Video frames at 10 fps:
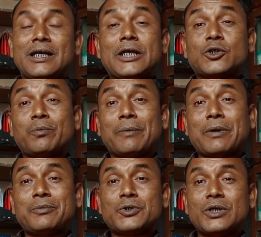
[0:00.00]
এইসব
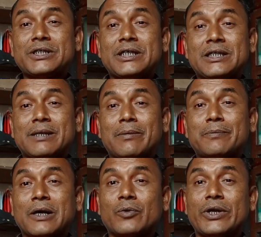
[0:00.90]
ব্যাপার বিষয়টি চিন্তা
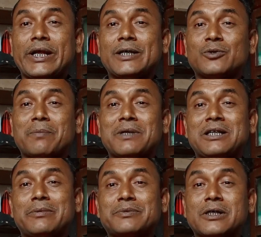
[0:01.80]
ভাবনা করিয়ে কিন্তু
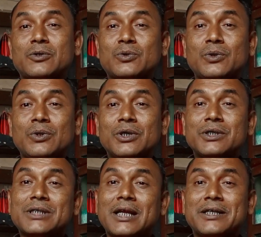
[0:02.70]
আপনাদের ব্যবসা
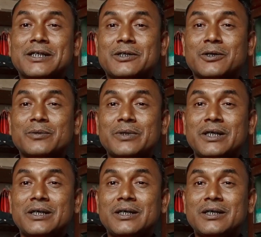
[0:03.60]
চালিয়ে যেতে হবে
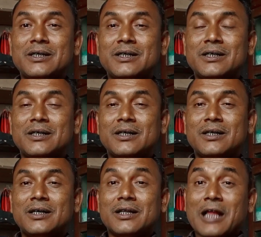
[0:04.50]

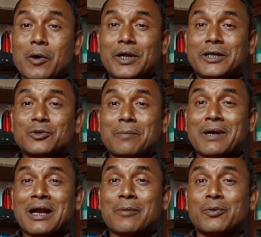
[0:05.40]
তাহলেই কিন্তু
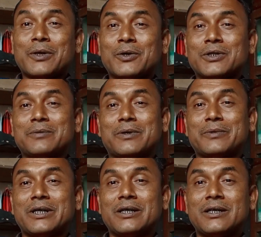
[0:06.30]
আপনারা লাভবান হতে
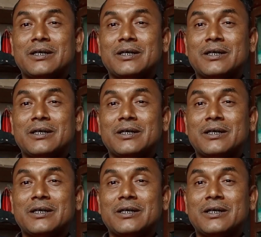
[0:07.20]
পারবেন